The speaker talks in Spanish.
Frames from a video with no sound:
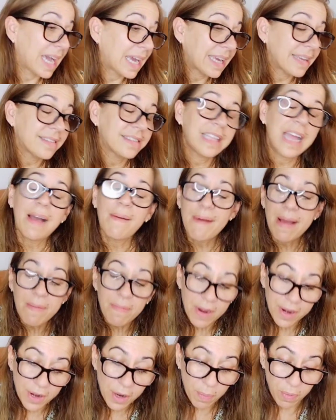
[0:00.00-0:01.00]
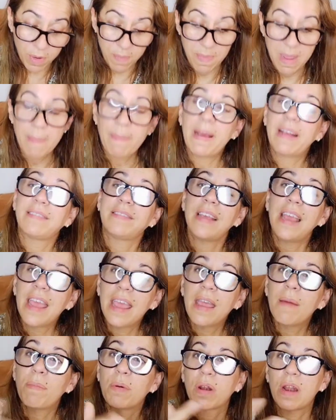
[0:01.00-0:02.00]
que estaba, bueno, pues me
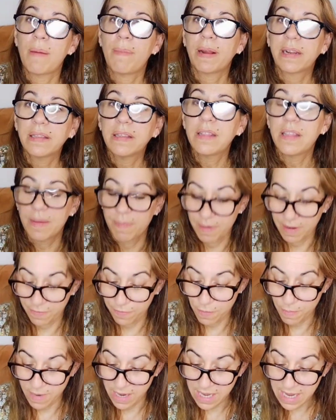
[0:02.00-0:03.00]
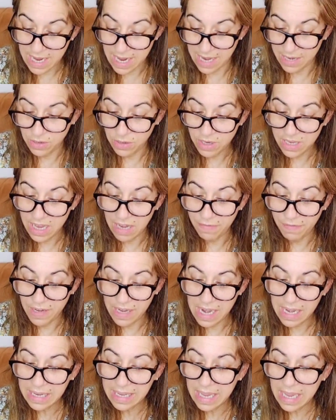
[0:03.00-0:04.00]
pasé por la parte de perfumería, ¿no? Y al
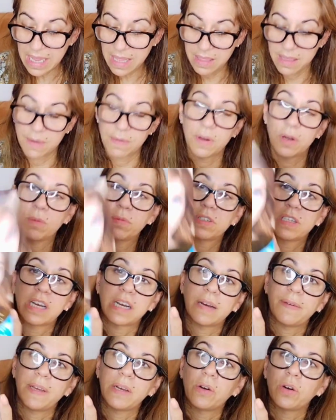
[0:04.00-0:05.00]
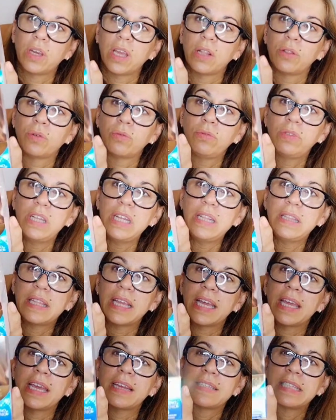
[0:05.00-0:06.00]
final, ¿qué hice? Bueno, pues acabé cogiendo un
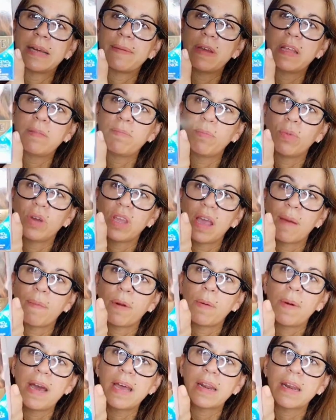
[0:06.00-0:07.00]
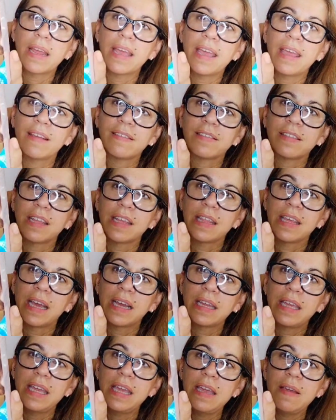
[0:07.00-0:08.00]
tinte. Y esta vez voy a probar este de
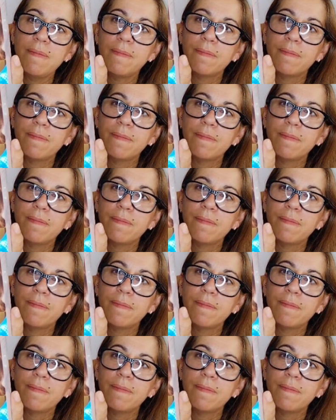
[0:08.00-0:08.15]
aquí.